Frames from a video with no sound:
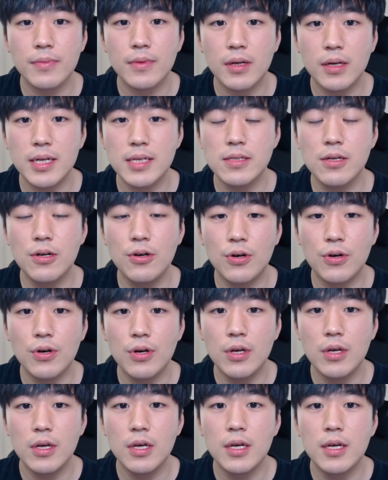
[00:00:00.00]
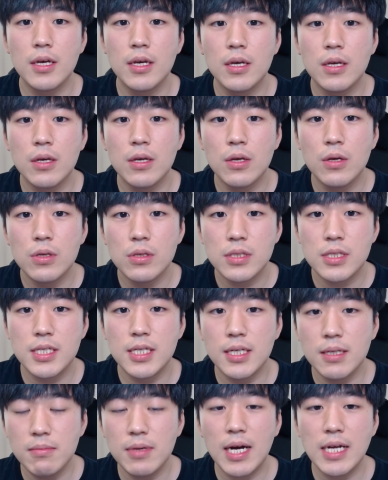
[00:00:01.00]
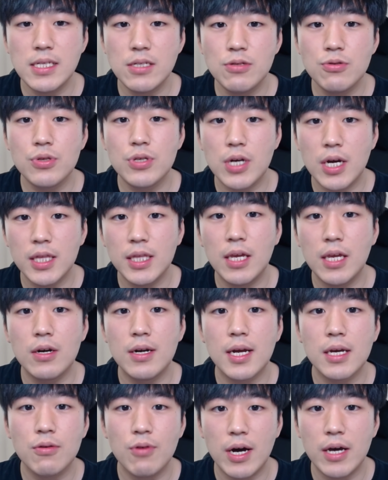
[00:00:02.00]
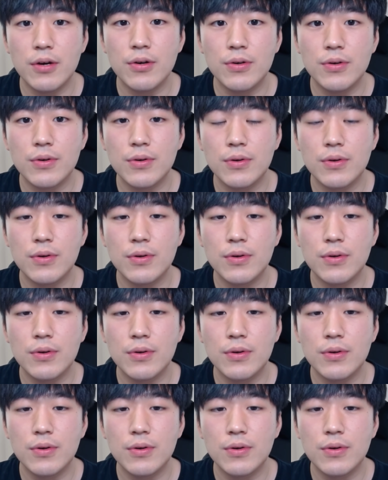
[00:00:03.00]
그래서 지금까지도 저한테 연락이 와요.